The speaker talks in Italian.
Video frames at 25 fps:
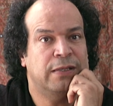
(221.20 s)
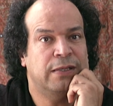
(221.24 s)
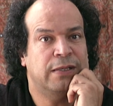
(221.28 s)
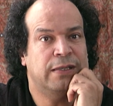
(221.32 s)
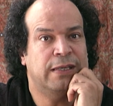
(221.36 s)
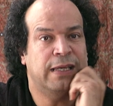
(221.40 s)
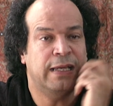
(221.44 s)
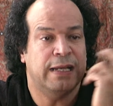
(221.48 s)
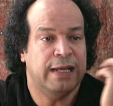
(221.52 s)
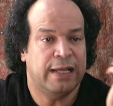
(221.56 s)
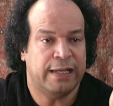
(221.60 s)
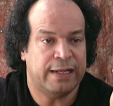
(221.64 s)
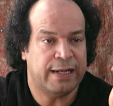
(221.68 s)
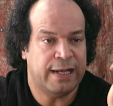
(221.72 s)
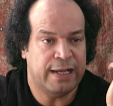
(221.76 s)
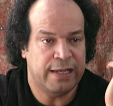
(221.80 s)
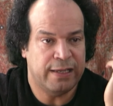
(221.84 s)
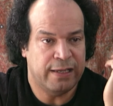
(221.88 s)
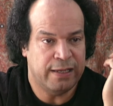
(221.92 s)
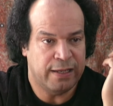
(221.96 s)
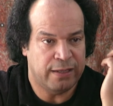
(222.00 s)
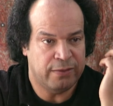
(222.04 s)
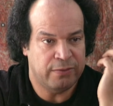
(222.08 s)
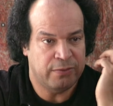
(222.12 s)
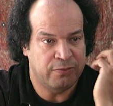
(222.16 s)
che la RAI
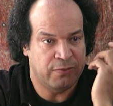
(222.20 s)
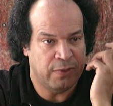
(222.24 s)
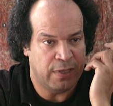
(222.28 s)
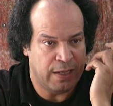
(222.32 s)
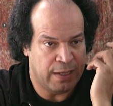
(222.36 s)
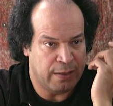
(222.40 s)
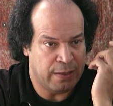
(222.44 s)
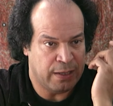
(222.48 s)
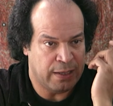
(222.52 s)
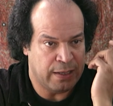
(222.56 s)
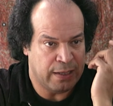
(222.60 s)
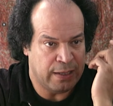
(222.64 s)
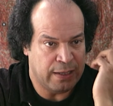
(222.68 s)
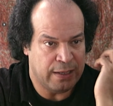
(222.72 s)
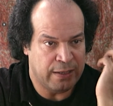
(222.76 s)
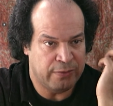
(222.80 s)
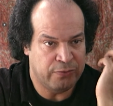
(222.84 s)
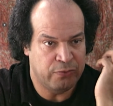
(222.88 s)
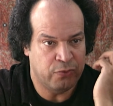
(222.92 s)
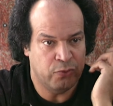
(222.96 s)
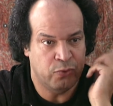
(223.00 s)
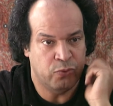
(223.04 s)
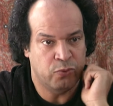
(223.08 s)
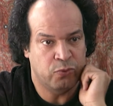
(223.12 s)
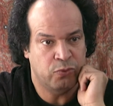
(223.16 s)
ha, ha
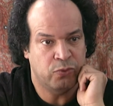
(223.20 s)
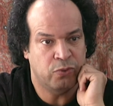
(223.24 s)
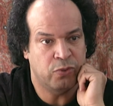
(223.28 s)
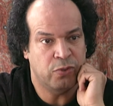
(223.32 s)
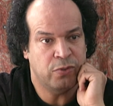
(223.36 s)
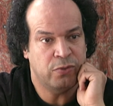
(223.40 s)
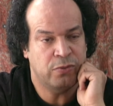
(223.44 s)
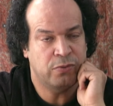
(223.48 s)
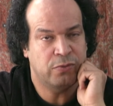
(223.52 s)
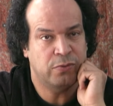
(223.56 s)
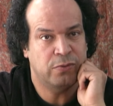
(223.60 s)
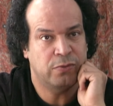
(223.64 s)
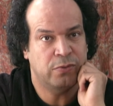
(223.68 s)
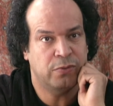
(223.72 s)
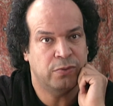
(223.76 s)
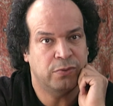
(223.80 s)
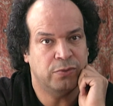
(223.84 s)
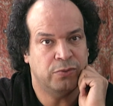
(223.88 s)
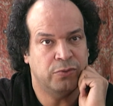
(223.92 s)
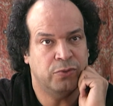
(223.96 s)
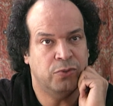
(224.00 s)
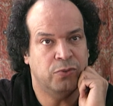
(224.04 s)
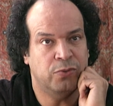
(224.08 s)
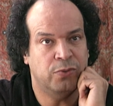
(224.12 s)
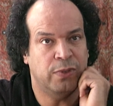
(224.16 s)
voluto.
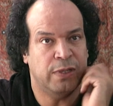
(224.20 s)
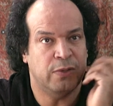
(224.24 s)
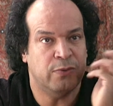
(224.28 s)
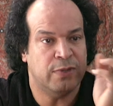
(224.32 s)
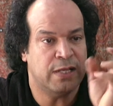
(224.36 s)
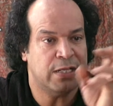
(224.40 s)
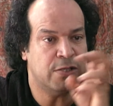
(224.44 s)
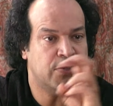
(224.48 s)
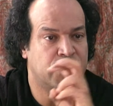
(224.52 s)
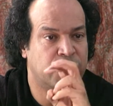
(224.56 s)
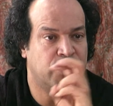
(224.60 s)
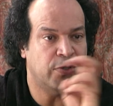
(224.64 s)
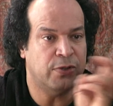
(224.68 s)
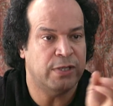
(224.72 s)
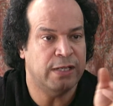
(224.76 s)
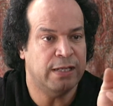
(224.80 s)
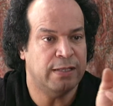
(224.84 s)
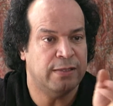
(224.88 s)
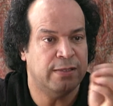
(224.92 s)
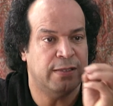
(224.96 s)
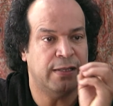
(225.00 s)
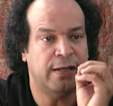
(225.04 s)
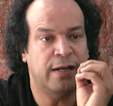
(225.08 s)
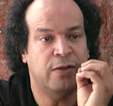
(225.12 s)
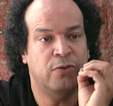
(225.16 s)
Dunque è una storia
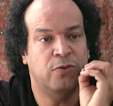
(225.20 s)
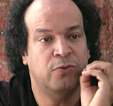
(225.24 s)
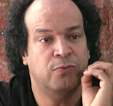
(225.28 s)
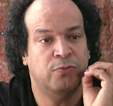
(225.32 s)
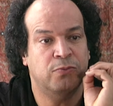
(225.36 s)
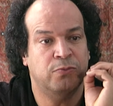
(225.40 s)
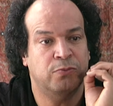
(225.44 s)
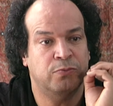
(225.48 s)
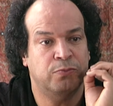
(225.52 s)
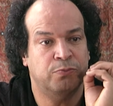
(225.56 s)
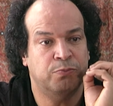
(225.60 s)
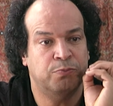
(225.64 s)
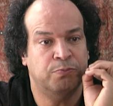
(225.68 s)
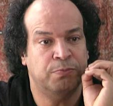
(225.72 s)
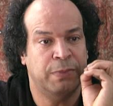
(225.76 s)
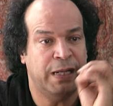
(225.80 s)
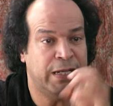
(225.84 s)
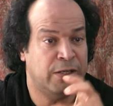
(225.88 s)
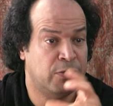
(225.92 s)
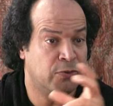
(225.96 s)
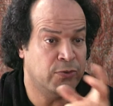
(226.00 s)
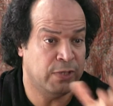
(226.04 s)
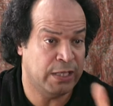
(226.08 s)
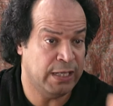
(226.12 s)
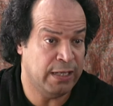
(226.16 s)
tra un
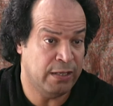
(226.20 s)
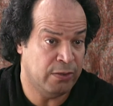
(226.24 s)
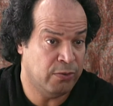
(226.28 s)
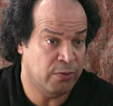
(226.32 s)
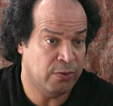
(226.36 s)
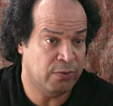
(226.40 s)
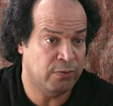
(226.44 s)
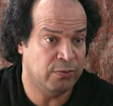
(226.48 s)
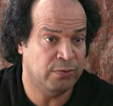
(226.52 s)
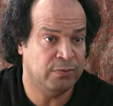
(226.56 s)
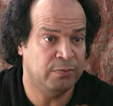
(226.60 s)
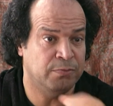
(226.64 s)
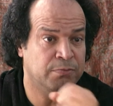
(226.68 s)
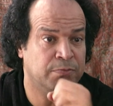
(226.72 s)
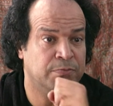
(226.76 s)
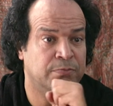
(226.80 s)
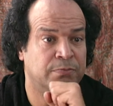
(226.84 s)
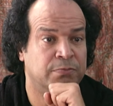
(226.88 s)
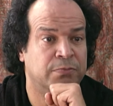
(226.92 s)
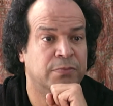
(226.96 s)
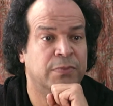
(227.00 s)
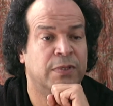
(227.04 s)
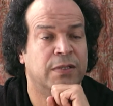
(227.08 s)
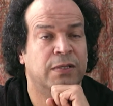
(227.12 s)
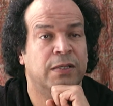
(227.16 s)
marocchino,
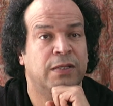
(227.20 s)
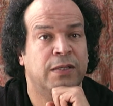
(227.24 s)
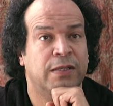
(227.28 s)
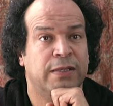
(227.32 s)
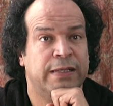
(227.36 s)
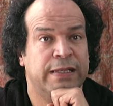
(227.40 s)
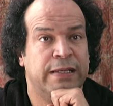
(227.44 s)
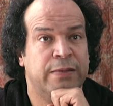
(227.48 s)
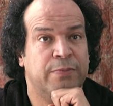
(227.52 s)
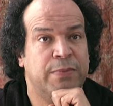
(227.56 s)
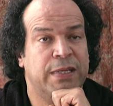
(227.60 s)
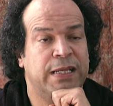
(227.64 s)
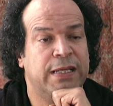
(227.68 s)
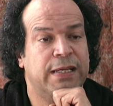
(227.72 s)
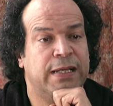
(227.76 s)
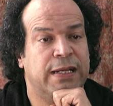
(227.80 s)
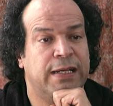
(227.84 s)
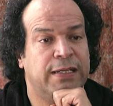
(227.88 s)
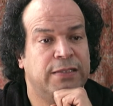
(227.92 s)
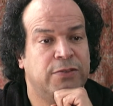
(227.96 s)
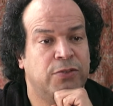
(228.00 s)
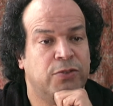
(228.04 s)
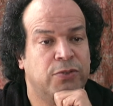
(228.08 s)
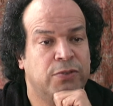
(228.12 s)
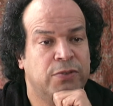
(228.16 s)
un, un
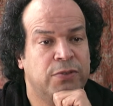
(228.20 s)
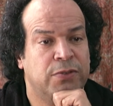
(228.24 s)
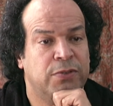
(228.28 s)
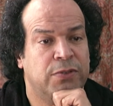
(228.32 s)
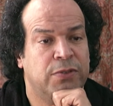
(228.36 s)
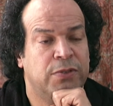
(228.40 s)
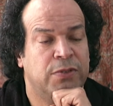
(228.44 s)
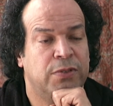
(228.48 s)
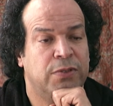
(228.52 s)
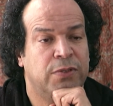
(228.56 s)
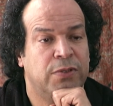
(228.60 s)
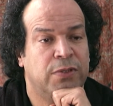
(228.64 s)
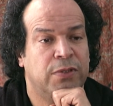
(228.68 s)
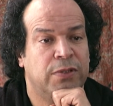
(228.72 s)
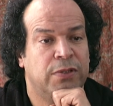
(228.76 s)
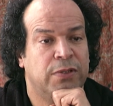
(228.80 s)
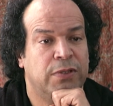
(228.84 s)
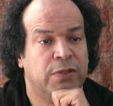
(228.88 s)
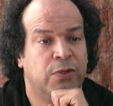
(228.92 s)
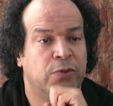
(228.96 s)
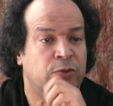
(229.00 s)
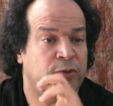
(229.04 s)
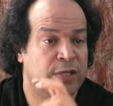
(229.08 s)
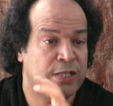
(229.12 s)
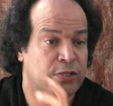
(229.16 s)
emigrato,
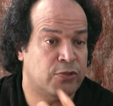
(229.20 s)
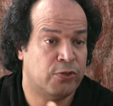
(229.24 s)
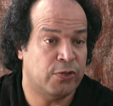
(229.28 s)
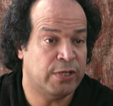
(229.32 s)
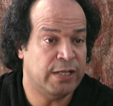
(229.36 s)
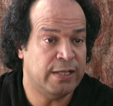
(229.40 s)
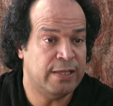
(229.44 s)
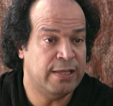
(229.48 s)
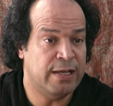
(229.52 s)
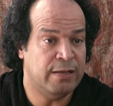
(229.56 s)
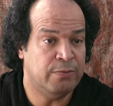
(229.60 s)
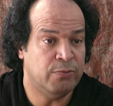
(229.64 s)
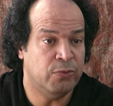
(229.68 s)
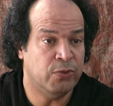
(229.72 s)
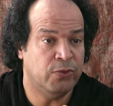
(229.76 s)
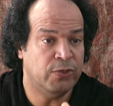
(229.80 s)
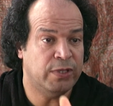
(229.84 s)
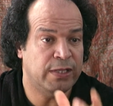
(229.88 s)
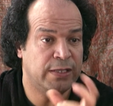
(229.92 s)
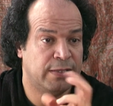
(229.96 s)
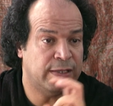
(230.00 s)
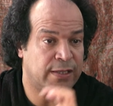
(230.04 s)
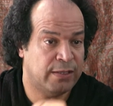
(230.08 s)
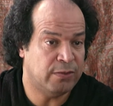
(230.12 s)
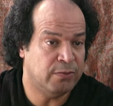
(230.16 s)
e una storia
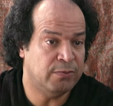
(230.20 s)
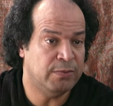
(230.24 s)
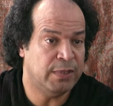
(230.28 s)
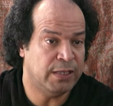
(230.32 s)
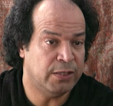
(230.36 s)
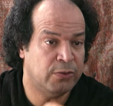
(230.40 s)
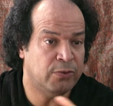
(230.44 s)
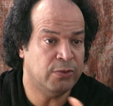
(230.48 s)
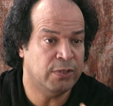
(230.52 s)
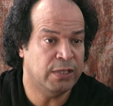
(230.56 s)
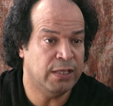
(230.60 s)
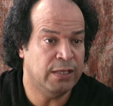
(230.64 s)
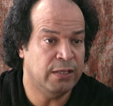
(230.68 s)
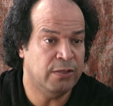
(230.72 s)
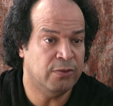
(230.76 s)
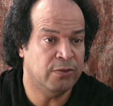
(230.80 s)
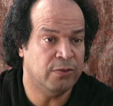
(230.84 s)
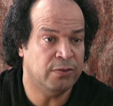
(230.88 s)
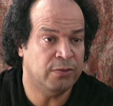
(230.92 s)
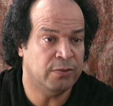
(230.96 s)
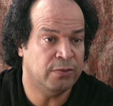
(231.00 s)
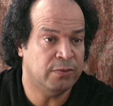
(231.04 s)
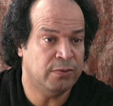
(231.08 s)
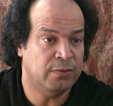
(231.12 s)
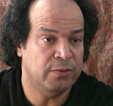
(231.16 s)
d'amore tra un
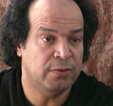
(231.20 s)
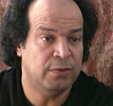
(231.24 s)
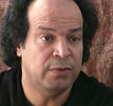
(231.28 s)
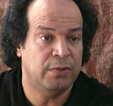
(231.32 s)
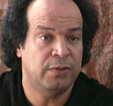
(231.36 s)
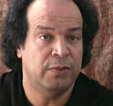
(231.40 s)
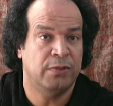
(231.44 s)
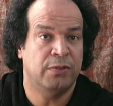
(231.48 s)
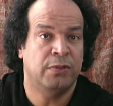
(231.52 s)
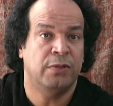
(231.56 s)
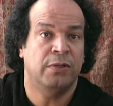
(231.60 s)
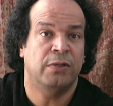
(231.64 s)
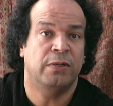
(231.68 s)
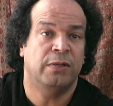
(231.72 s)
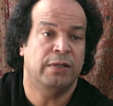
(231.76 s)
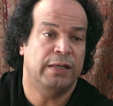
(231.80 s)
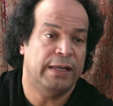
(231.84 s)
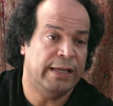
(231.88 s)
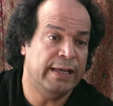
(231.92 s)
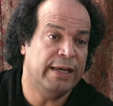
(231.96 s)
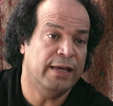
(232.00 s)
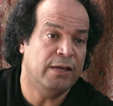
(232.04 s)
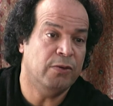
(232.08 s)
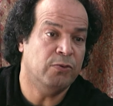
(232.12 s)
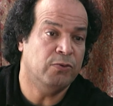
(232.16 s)
marocchino
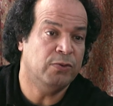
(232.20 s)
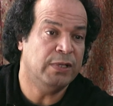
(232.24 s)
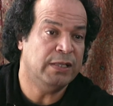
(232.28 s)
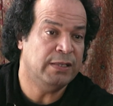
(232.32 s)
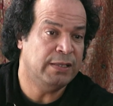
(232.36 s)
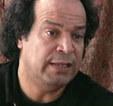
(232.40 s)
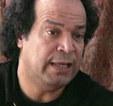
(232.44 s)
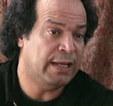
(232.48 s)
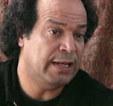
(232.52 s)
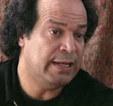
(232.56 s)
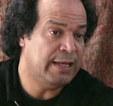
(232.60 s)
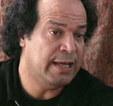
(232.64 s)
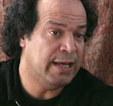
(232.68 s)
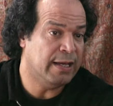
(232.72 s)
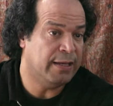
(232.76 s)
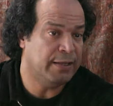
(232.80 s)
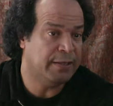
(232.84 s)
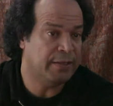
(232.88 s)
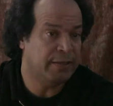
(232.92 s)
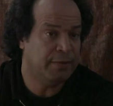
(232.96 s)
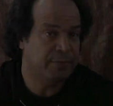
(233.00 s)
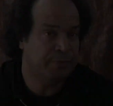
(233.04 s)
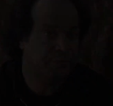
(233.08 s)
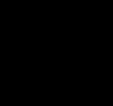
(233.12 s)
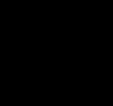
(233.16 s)
e
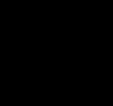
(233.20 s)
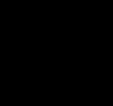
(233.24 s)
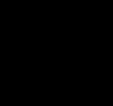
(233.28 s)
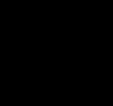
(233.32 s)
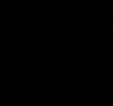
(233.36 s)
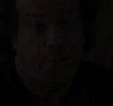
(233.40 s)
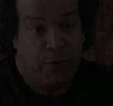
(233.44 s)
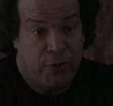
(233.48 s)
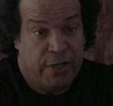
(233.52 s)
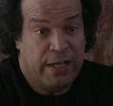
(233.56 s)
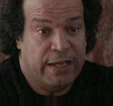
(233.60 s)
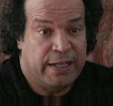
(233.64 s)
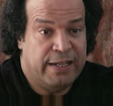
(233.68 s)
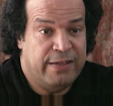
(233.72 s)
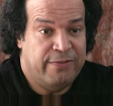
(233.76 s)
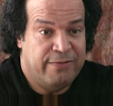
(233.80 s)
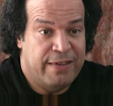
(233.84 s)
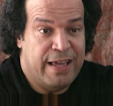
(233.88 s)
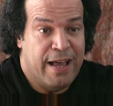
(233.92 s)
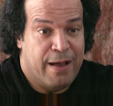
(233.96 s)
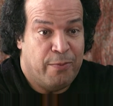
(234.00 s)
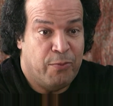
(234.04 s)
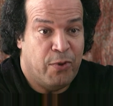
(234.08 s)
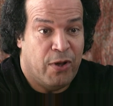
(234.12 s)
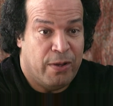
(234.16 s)
un'italiana. E poi
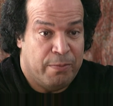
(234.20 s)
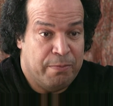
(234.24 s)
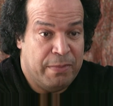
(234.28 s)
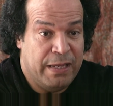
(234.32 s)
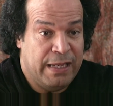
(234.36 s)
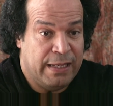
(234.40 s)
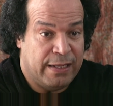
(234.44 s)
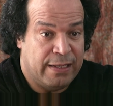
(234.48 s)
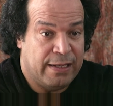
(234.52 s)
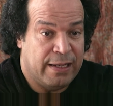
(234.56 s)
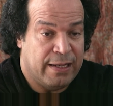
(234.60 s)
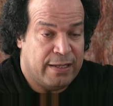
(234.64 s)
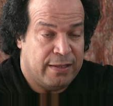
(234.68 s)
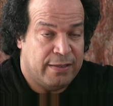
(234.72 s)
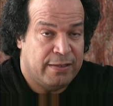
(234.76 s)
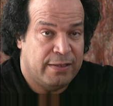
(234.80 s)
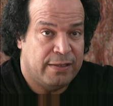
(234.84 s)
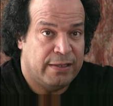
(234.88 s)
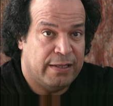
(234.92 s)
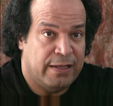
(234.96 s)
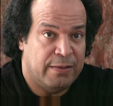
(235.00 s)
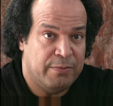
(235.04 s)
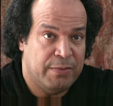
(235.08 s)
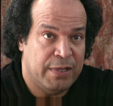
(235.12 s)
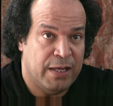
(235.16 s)
arriviamo a Mirka,
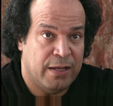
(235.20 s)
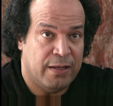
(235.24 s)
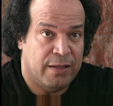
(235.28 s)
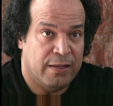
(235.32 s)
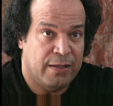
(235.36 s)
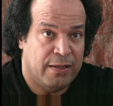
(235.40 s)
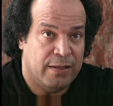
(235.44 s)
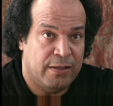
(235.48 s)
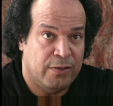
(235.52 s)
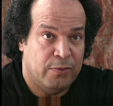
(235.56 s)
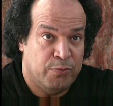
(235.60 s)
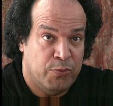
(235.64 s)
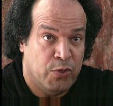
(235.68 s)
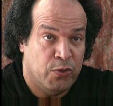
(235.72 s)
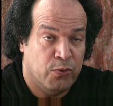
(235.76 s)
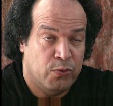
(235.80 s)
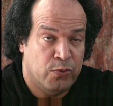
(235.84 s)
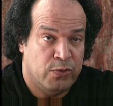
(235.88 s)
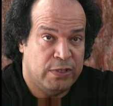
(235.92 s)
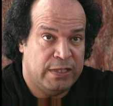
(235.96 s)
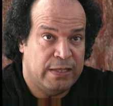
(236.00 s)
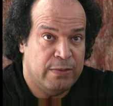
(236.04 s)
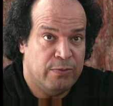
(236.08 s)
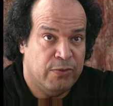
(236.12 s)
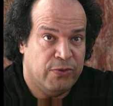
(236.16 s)
mia, il mio
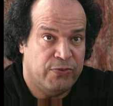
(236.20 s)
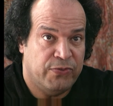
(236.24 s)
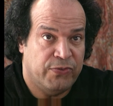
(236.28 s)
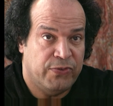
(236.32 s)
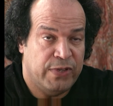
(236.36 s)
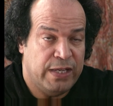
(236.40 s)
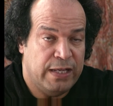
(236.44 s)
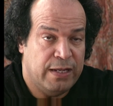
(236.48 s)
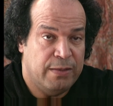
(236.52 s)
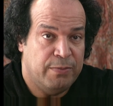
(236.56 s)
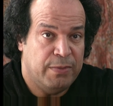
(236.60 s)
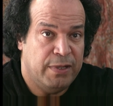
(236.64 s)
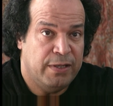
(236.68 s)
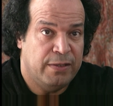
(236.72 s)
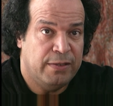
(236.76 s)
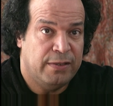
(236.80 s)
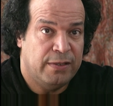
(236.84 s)
ultimo film,